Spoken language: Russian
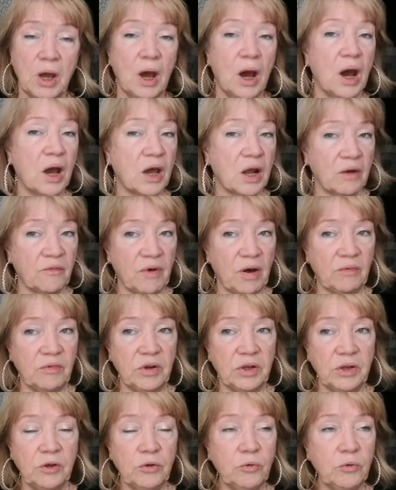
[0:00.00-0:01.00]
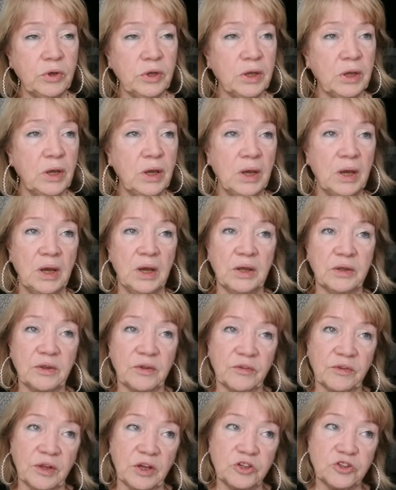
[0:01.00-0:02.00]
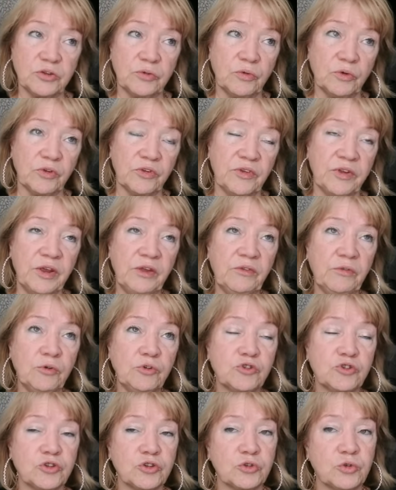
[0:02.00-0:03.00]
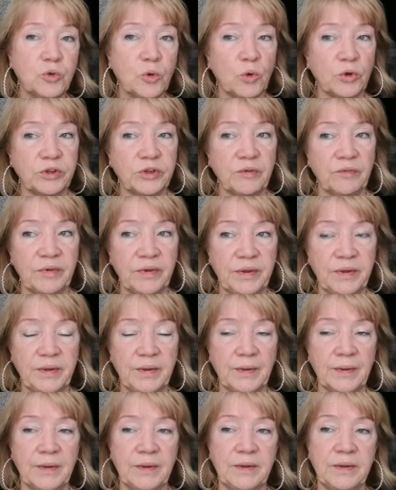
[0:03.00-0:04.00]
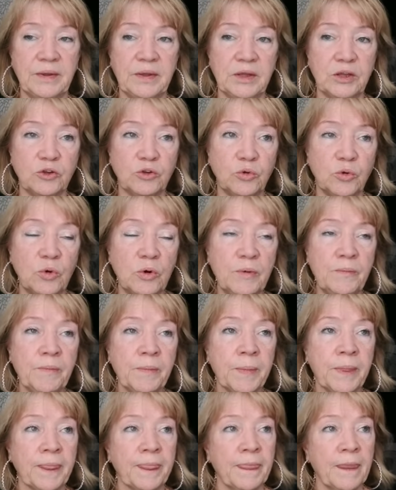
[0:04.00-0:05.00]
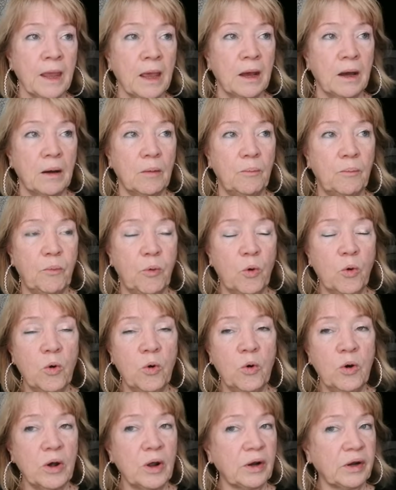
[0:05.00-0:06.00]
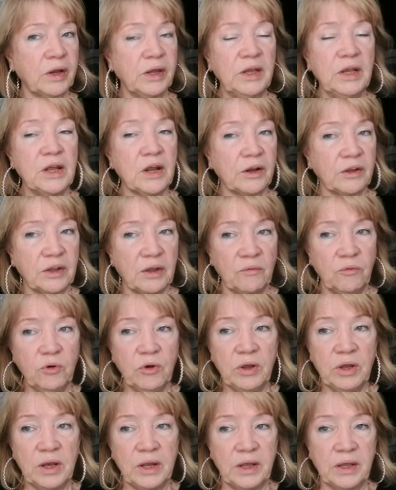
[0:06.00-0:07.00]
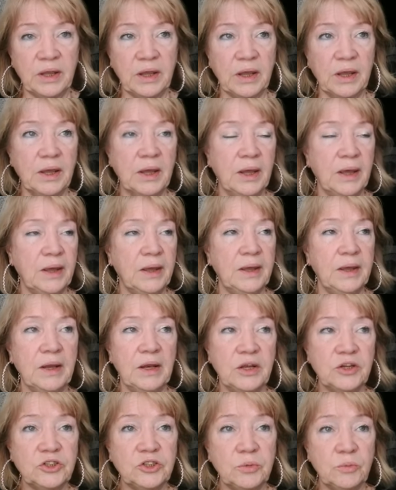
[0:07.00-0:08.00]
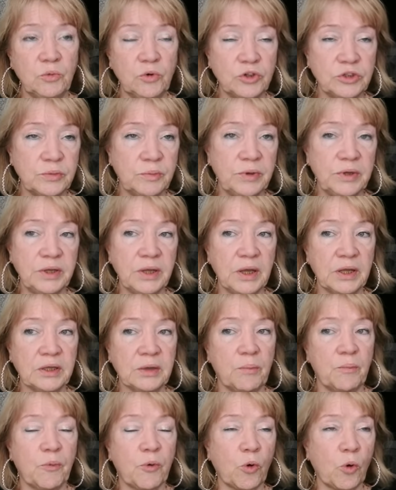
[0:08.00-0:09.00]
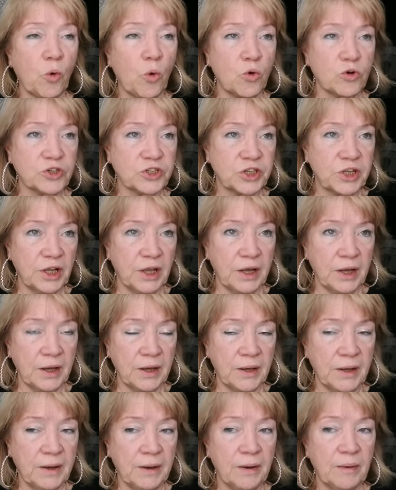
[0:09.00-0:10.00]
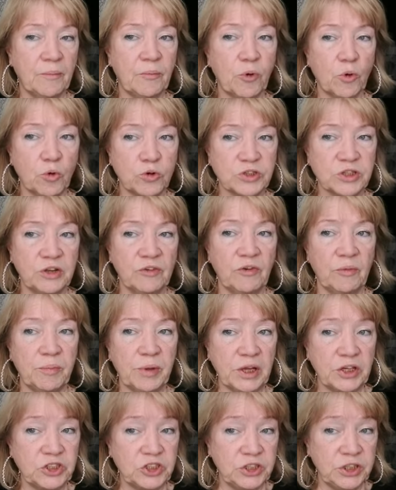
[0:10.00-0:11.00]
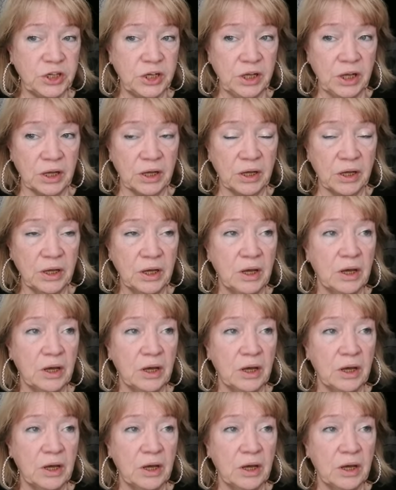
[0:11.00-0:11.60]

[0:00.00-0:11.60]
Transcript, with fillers: Окровавленные руки – это значит вот здесь вот что-то вы делаете не то, Э, по или родовой линии, или же, может быть, это прошлое, прошлое воплощение,